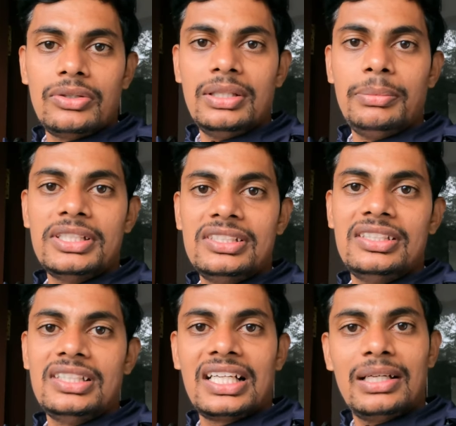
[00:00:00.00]
తగ్గితే
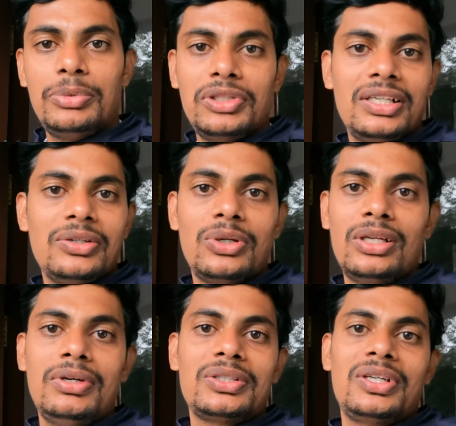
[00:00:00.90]
మంచిది తగ్గకపోతే
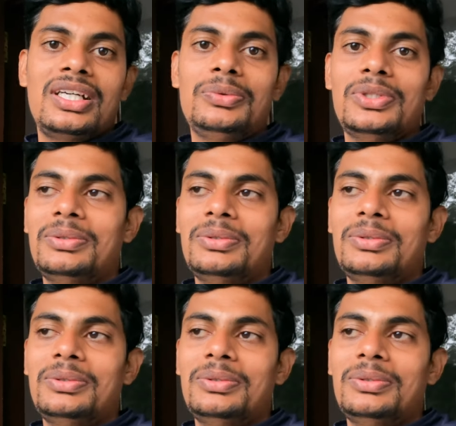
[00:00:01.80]
గొడుగులు పట్టుకోనన్నా